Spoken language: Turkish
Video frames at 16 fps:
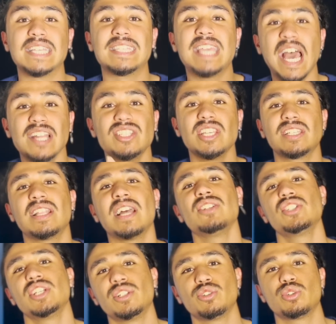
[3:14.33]
Gerçekten
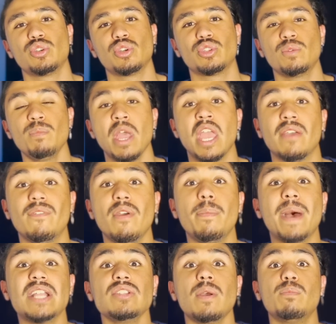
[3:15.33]
çalışıyordum ve
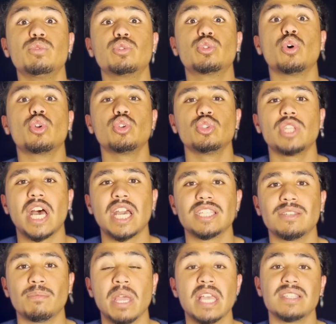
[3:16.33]
ben
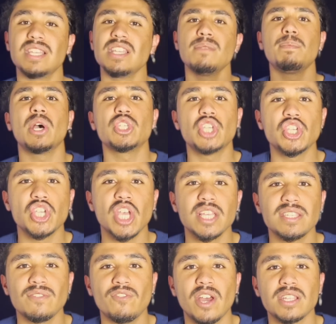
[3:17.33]
zorundaydım. Senin başka
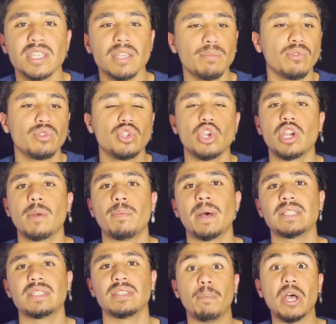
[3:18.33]
şansın varsa bu videoyu
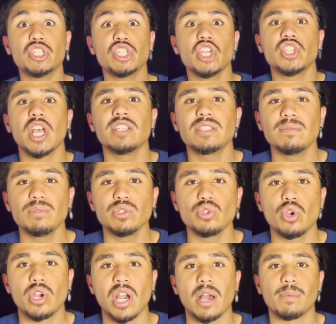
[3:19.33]
kapat git. Başka şansımız
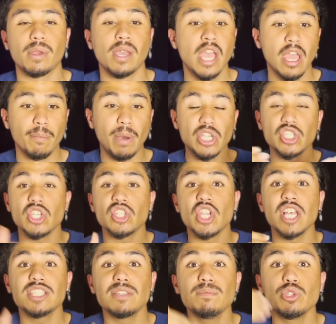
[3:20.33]
yok abi. Başka
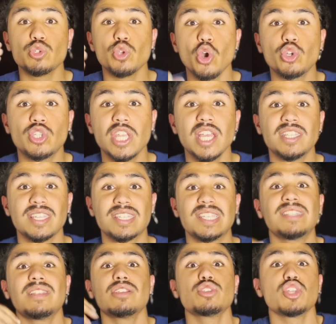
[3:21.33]
şansımız yok diye de
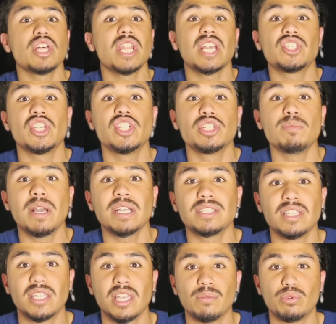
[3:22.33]
stres olarak çalışmak
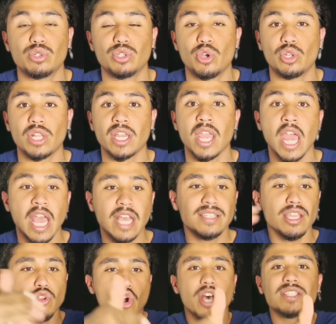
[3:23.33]
da değil burada olay.
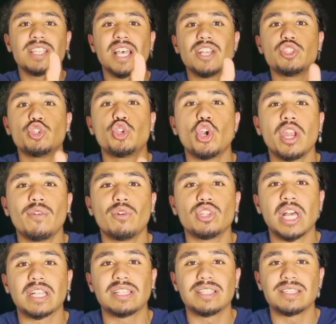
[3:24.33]
Sen o an sadece görev
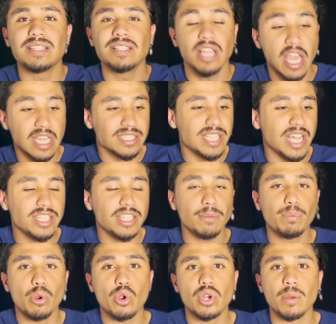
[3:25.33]
odaklısın.
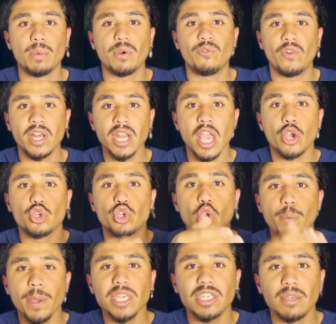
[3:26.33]
Saatlik programın var.
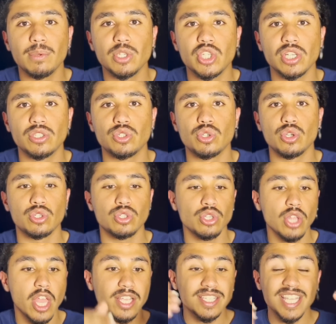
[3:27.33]
Köpek gibi
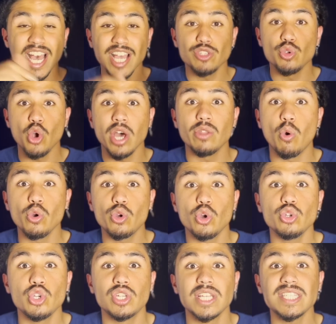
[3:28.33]
çalışıyorsun. Sadece o an o
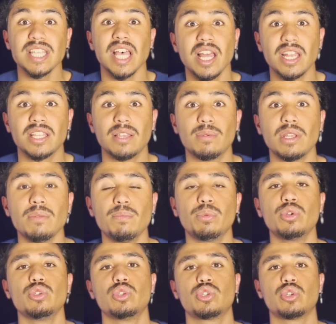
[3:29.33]
konuyu nasıl halledebilirim
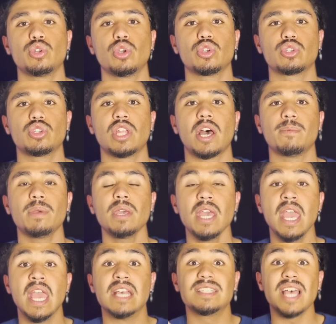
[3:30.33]
bunu düşünüyorsun abi.
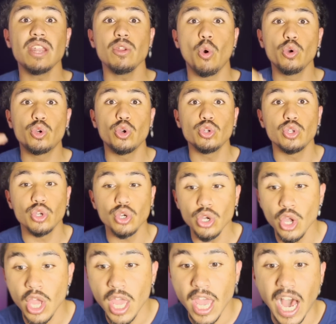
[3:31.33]
Sen o konuyu
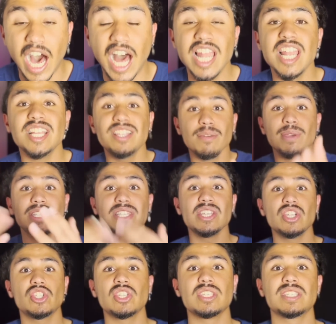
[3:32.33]

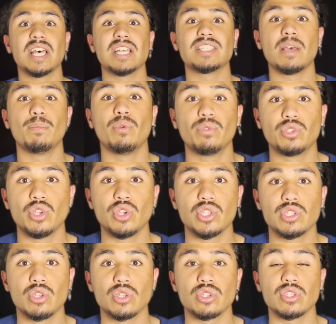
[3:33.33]
halledemediğin için zaten bu videoyu
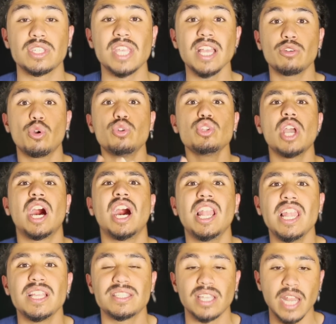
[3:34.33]
izliyorsun. Sen konuyu
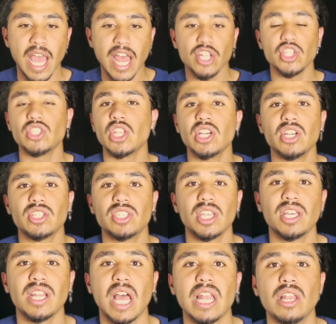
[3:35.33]
halletsen her şey takır
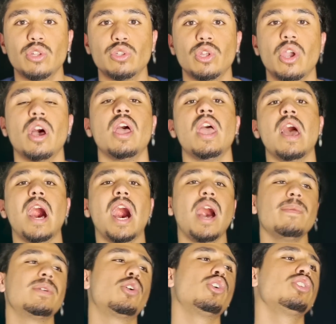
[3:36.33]
takır halloluyor.
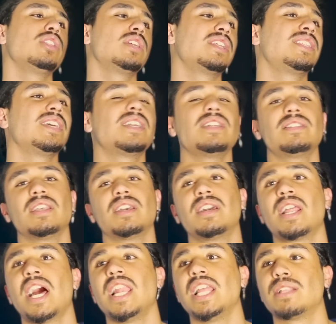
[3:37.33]
Abi konuları takır
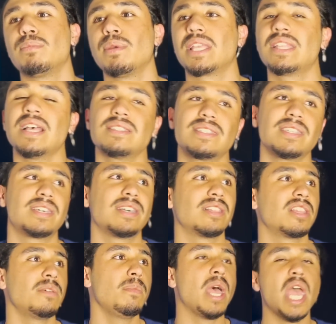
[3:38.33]
takır halletmekten
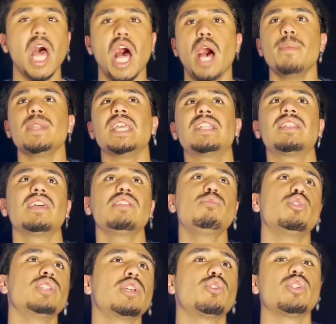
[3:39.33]
sıkıldım. Abi netlerim
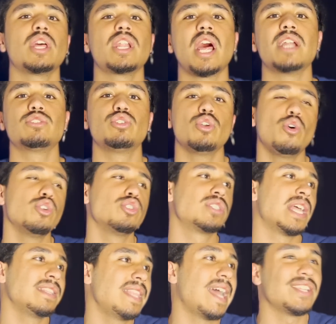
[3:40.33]
onar onar artıyor. O
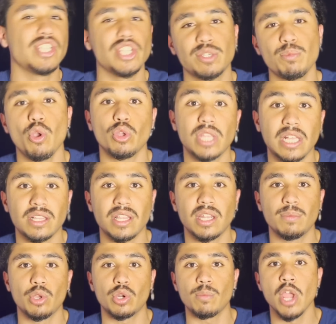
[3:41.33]
yüzden ders çalışmaya
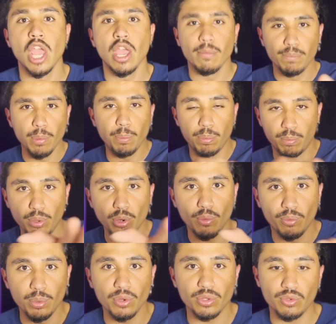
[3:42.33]
odaklanamıyorum. Bu,
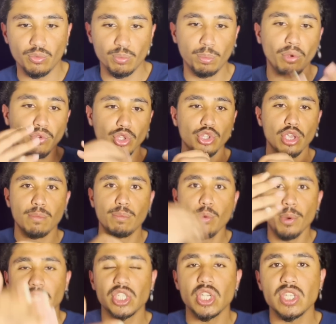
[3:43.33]
bu, bu, bu videoyu bu
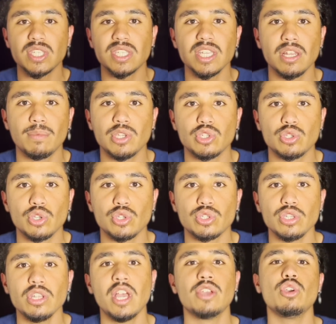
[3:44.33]
bakış açısıyla mı
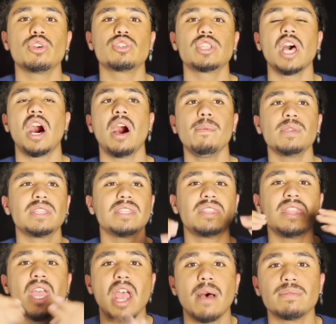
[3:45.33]
izliyorsun? Yoksa abi
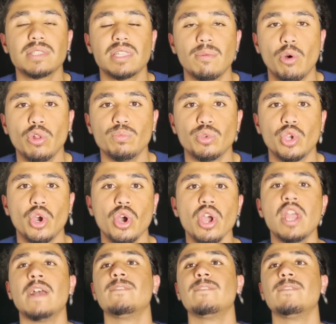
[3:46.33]
ne yapsam olmuyor.